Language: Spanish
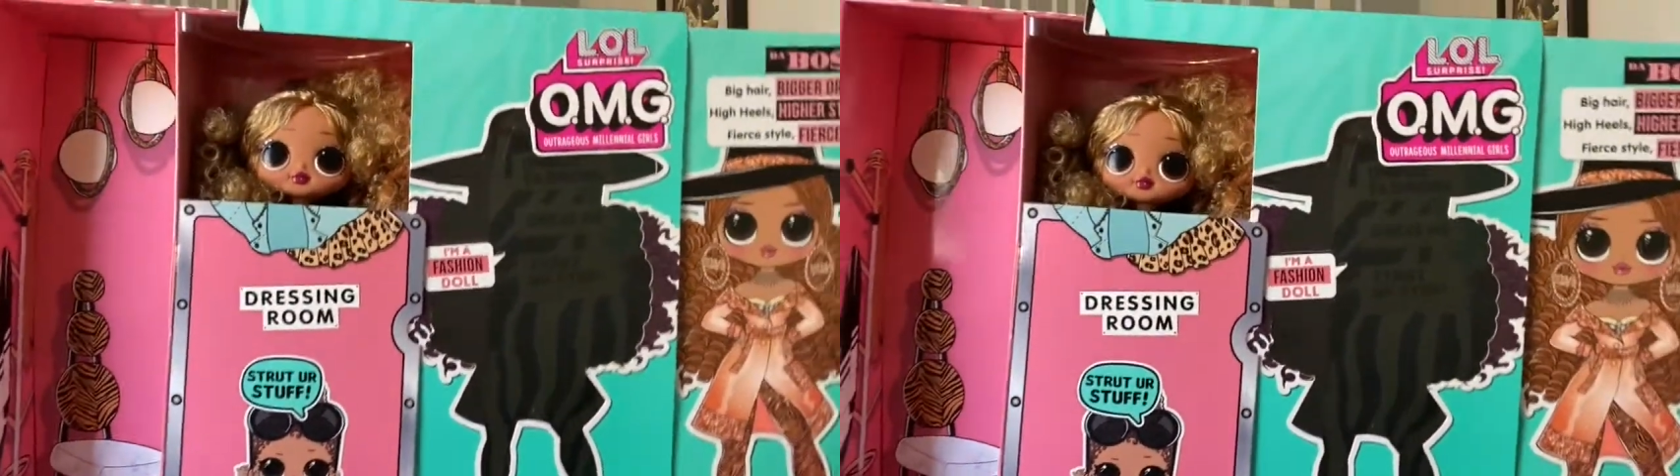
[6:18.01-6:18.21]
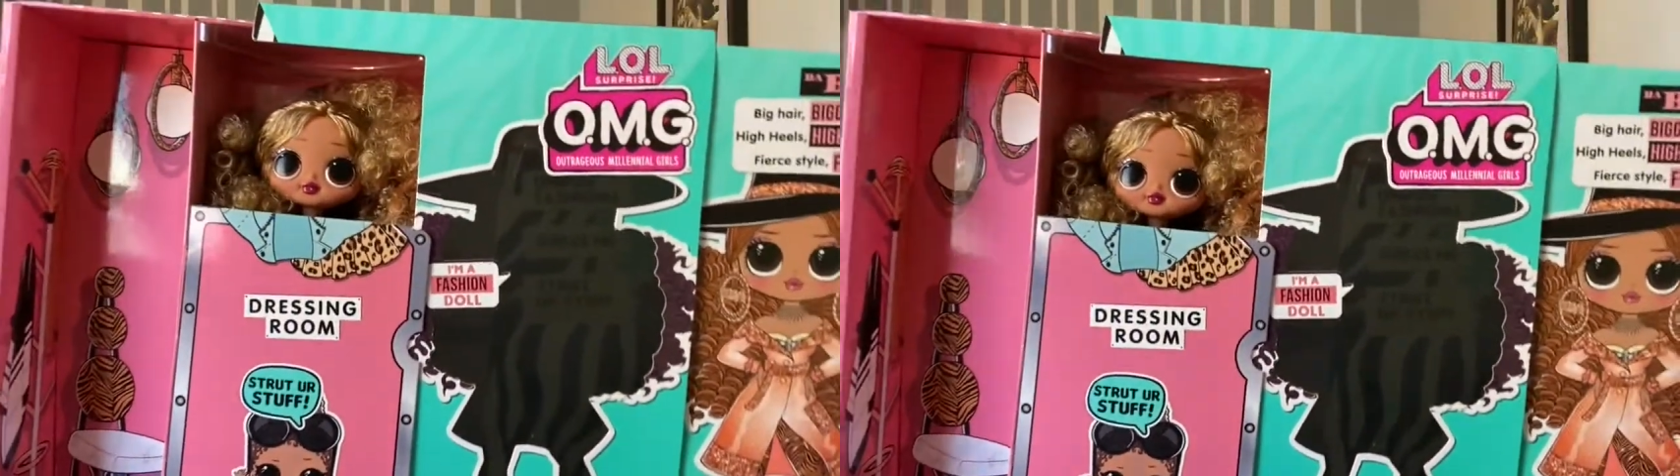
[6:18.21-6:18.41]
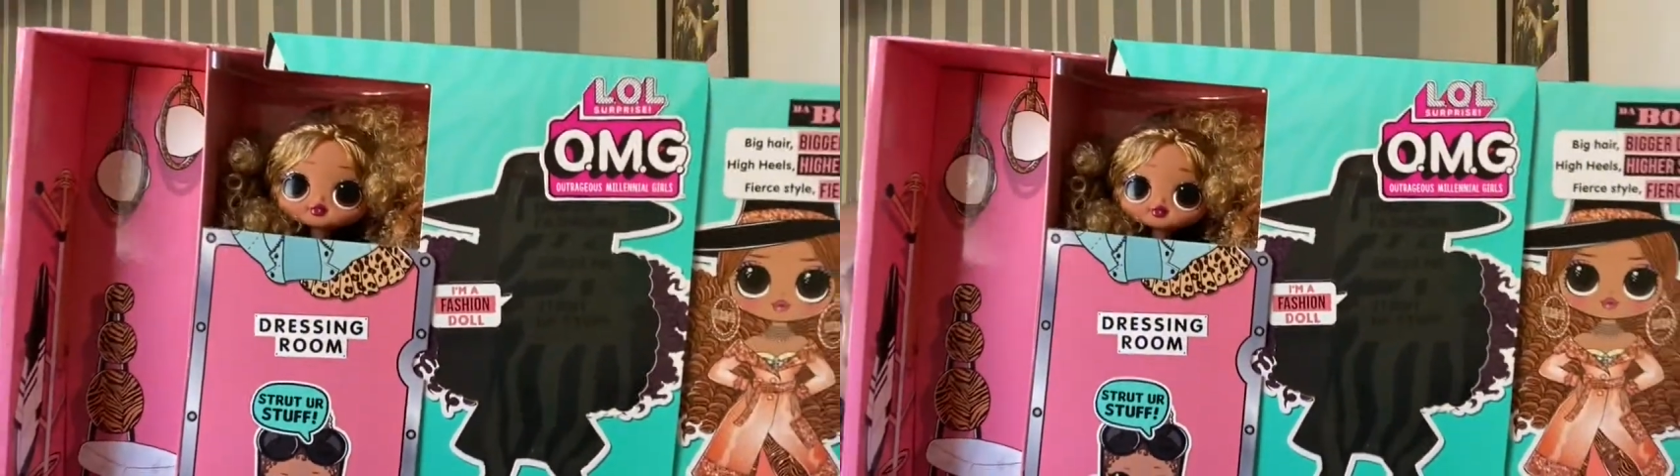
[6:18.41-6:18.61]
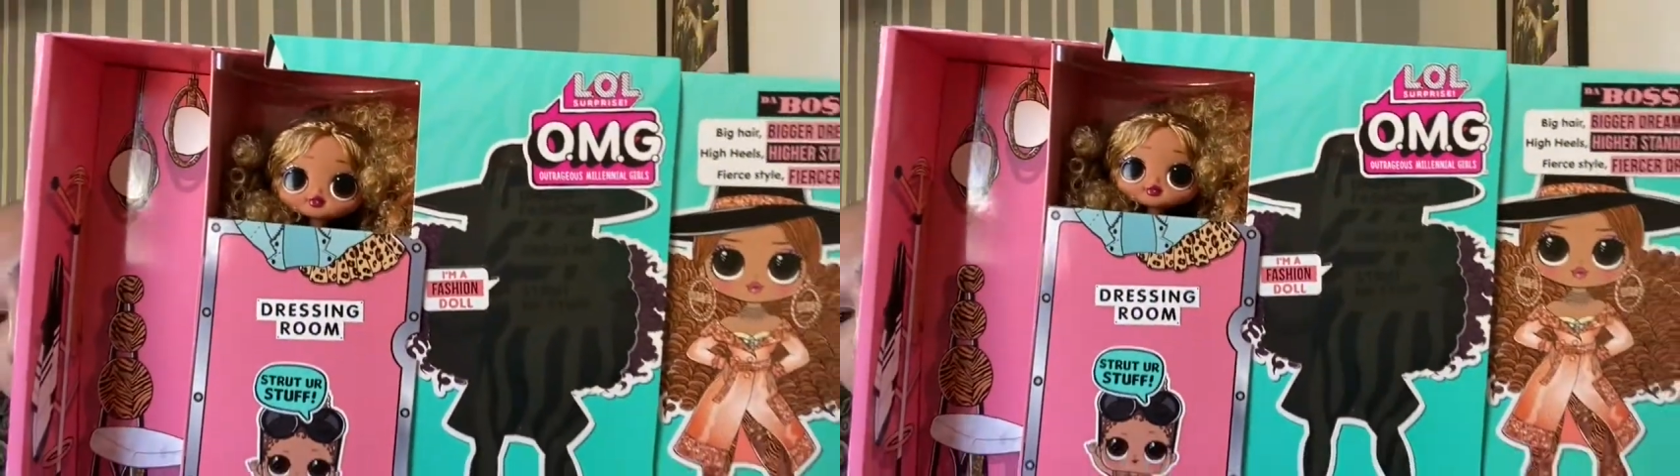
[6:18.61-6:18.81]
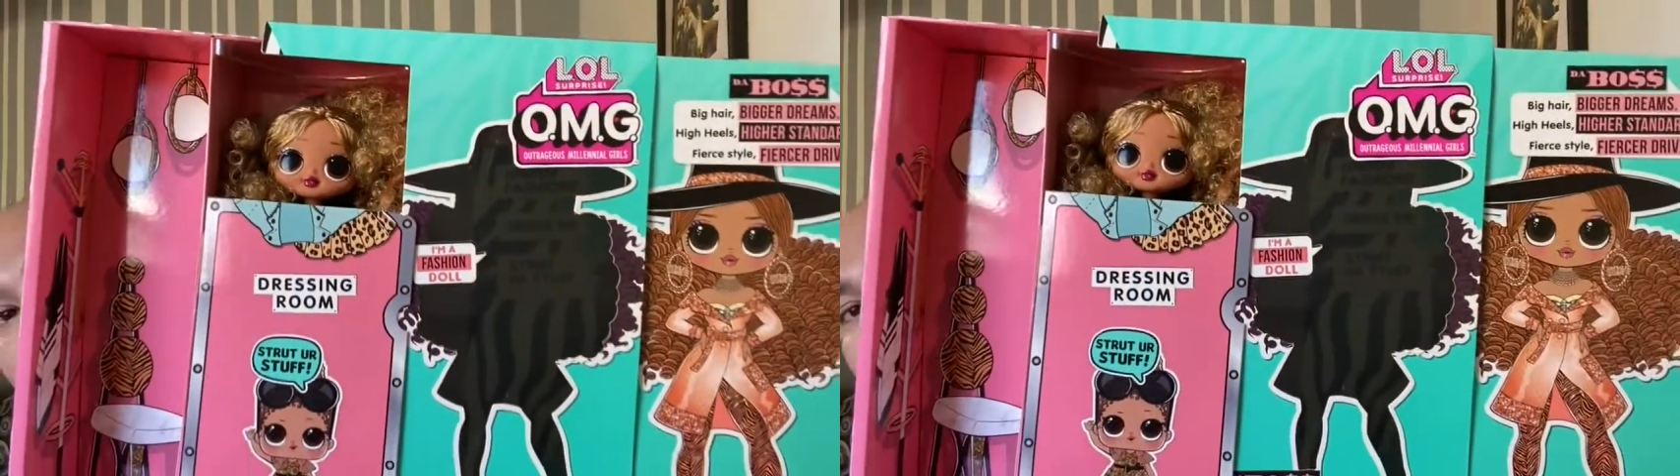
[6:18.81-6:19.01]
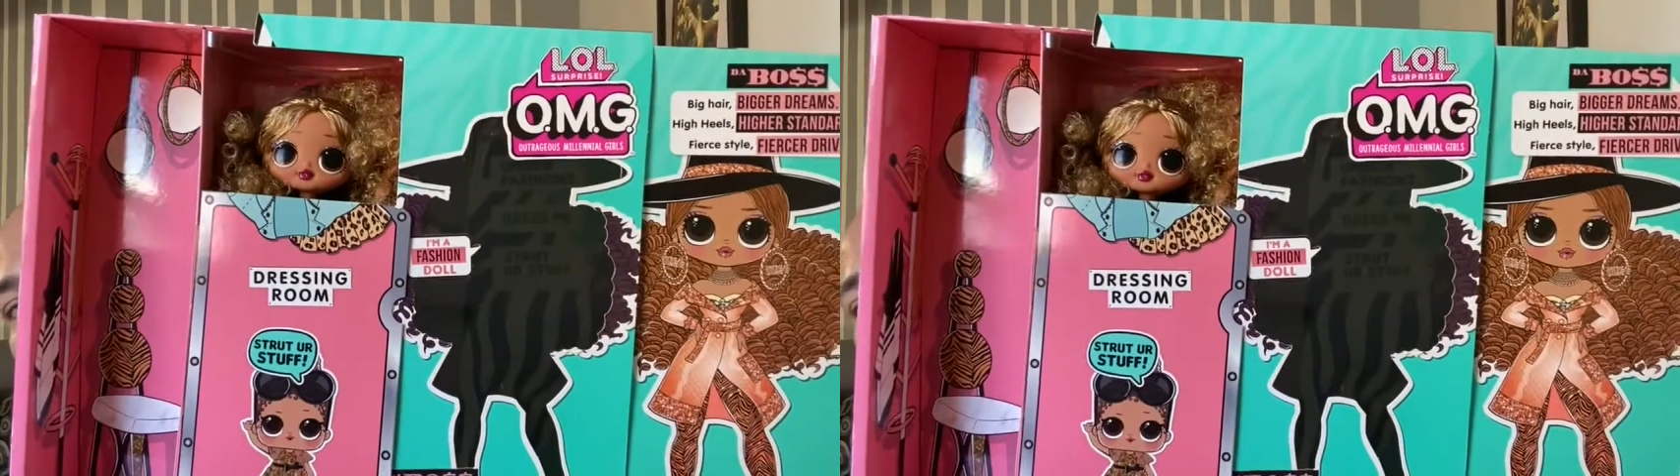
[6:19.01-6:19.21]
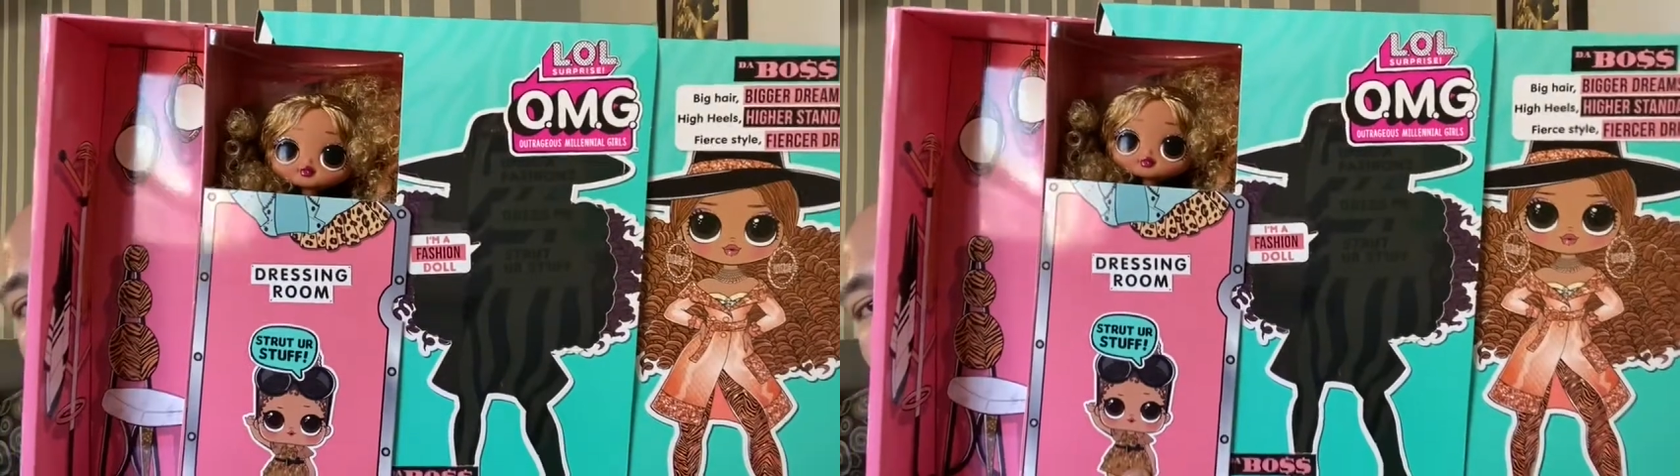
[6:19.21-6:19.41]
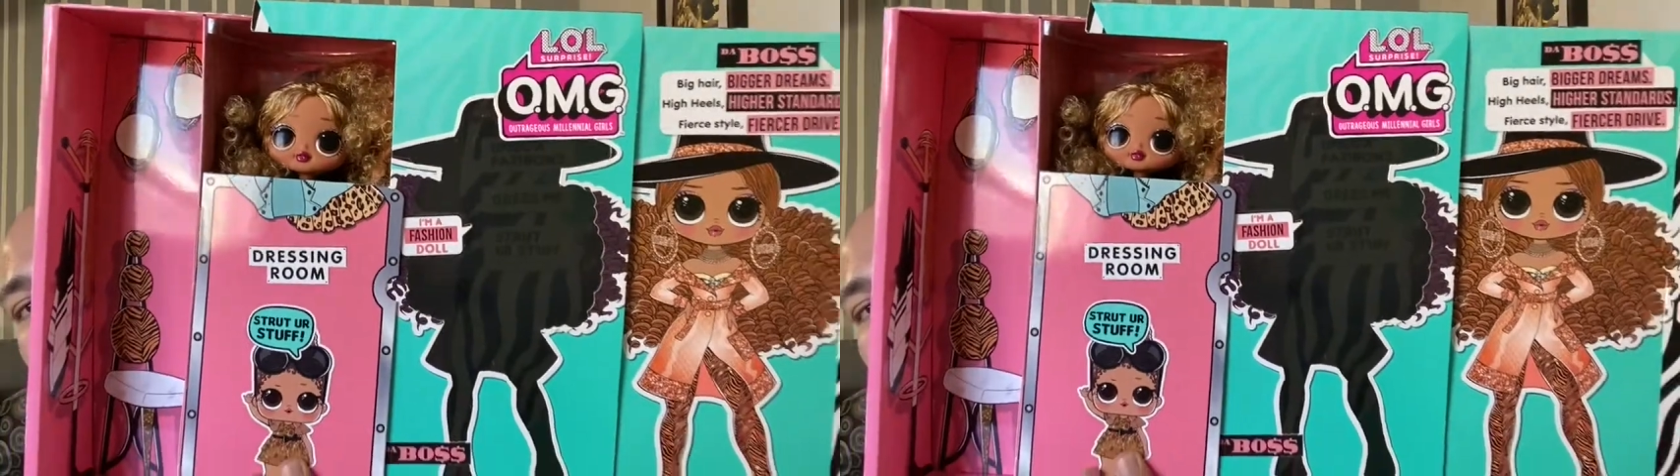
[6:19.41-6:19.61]
Y esta muñeca por el
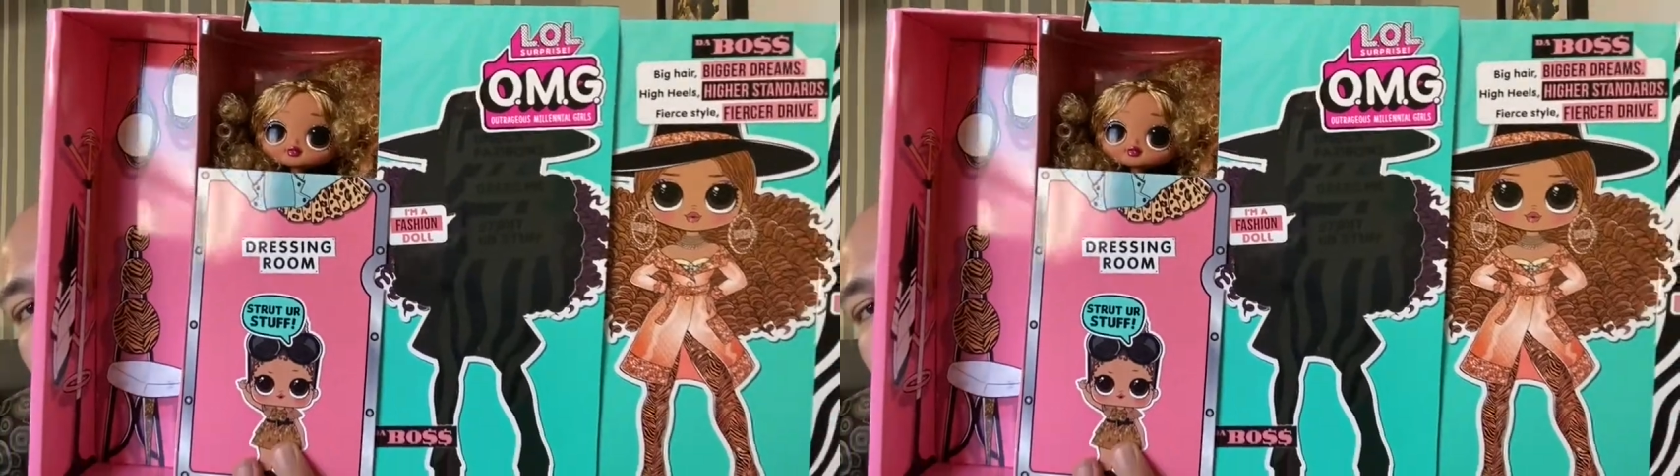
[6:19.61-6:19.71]
nombre me